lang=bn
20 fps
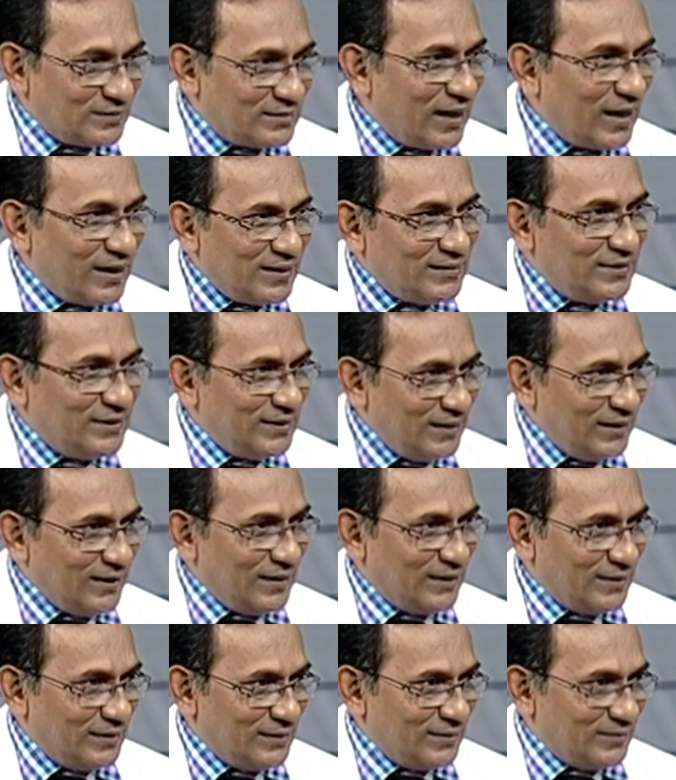ডাই দিয়ে
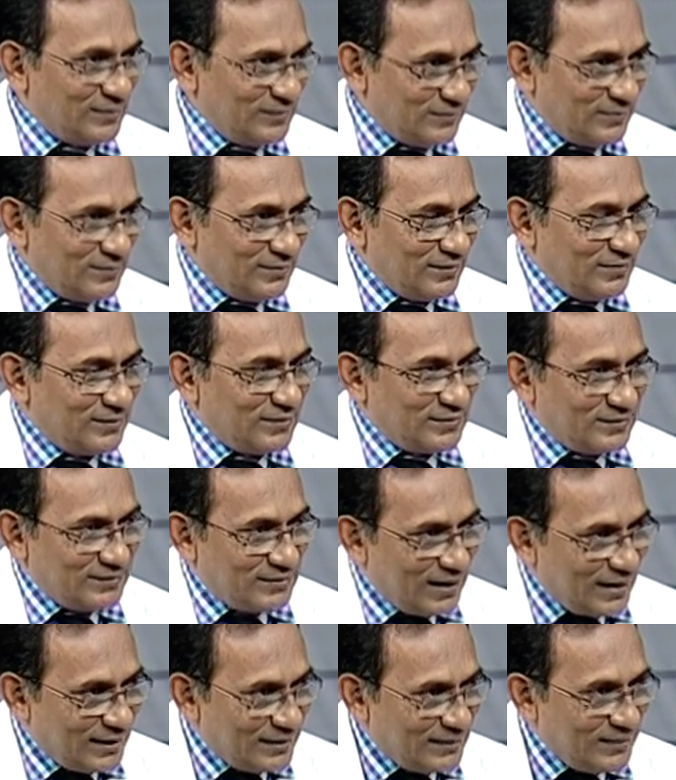
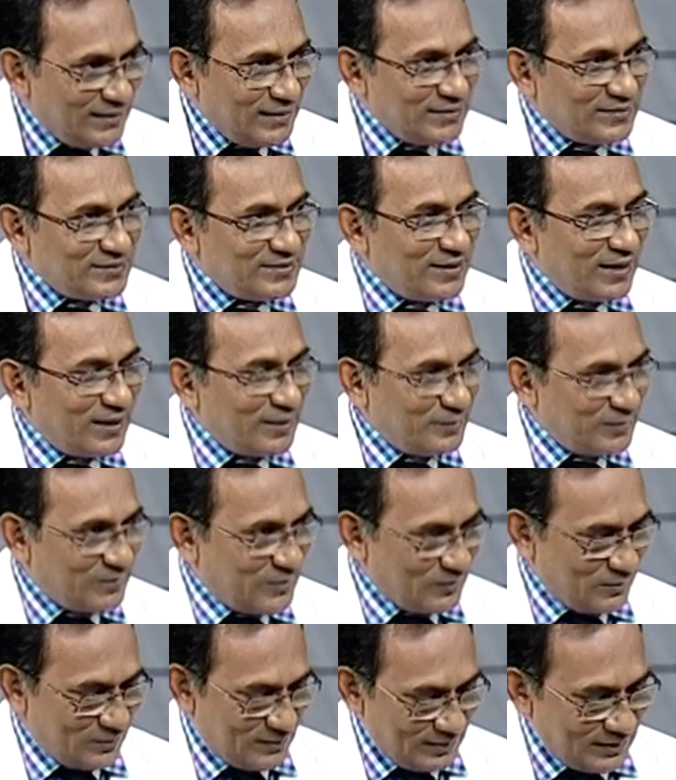ডাই দিয়ে শিরার
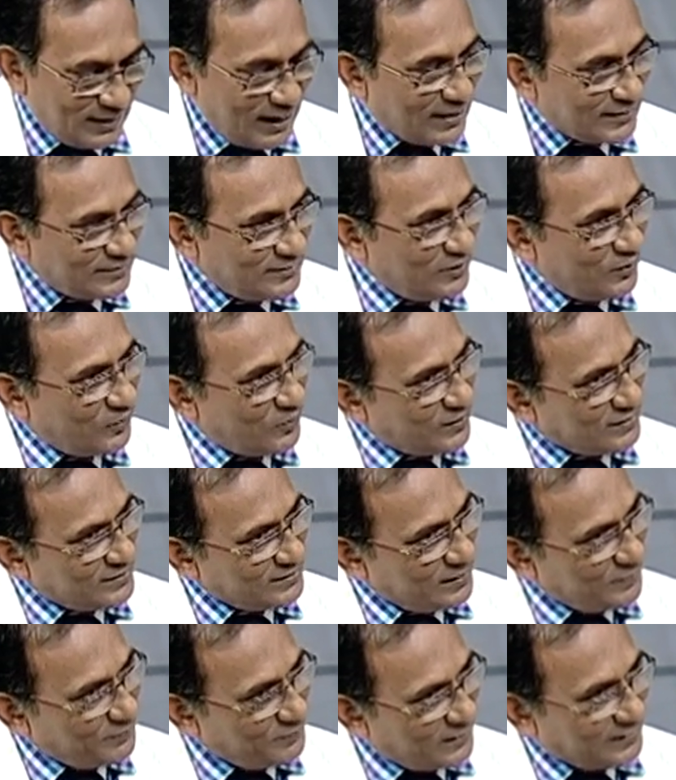ভিতর এটা হাত দিয়েও করা
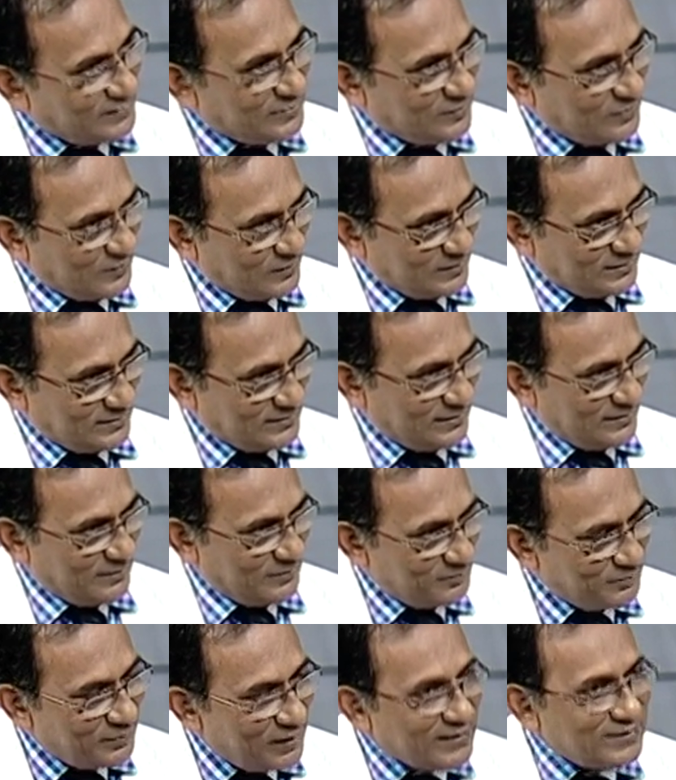যায় পা দিয়েও করা যায়
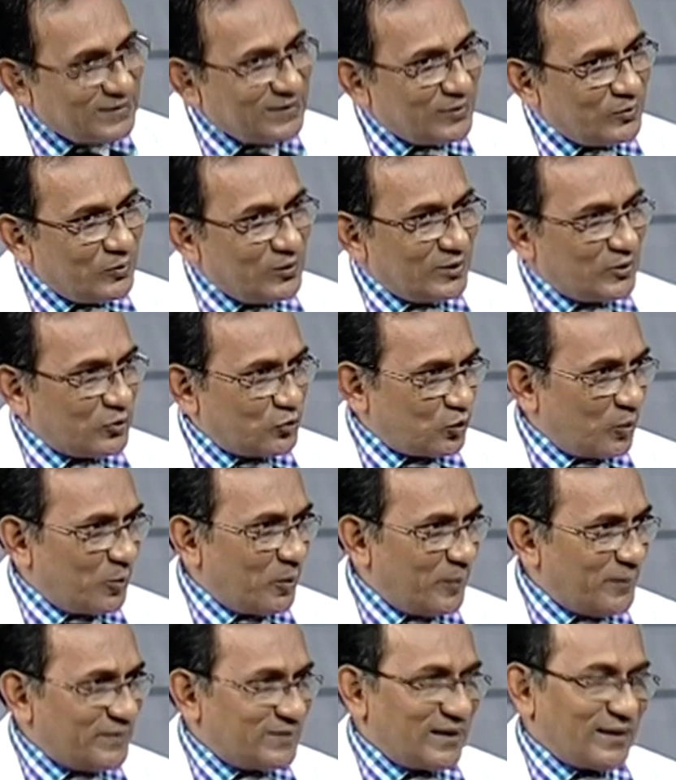পা দিয়ে করলে একটু
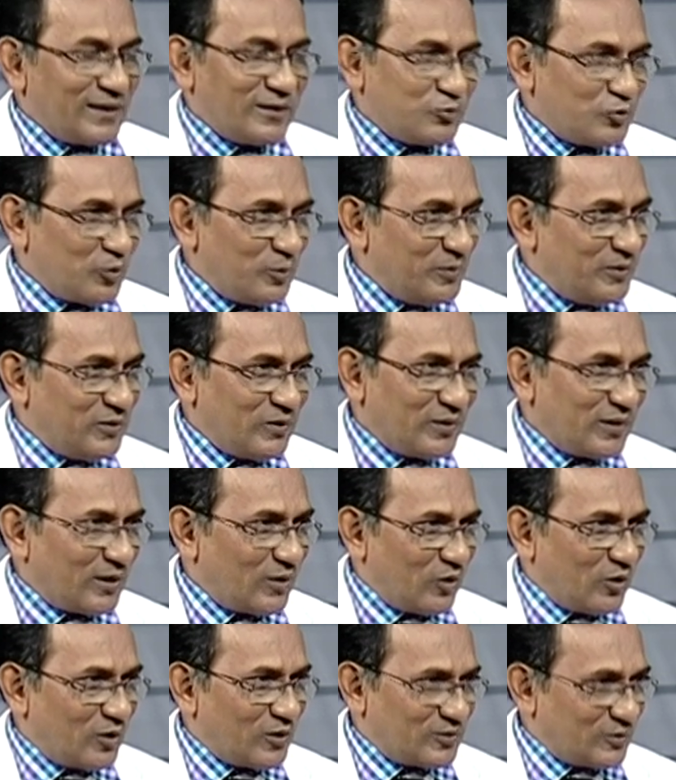সময় বেশি লাগে চব্বিশ ঘন্টা
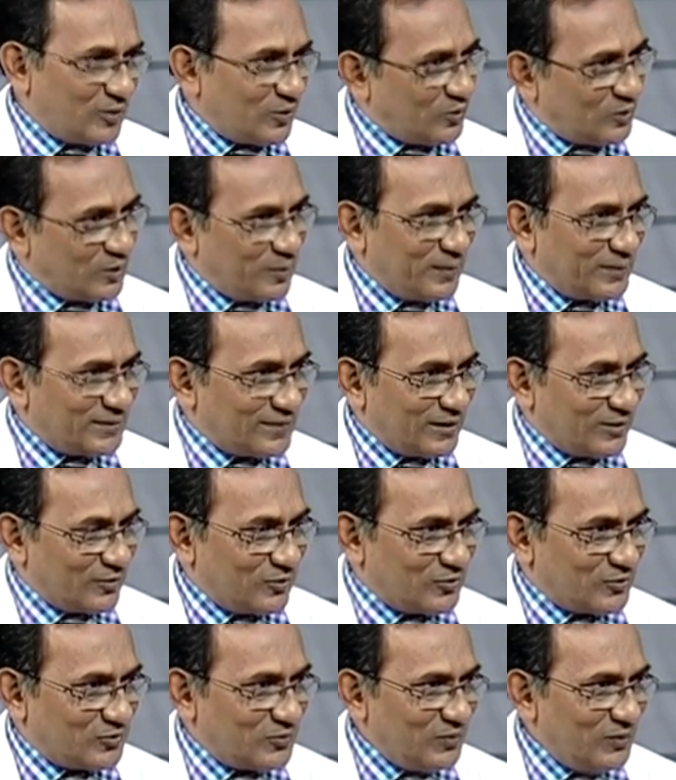নড়াচড়া করতে বেচারা
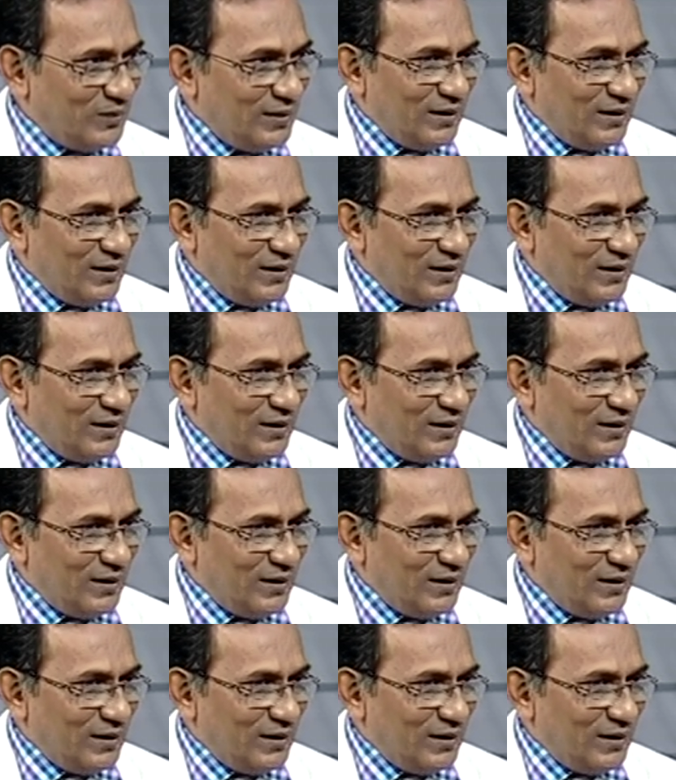কষ্ট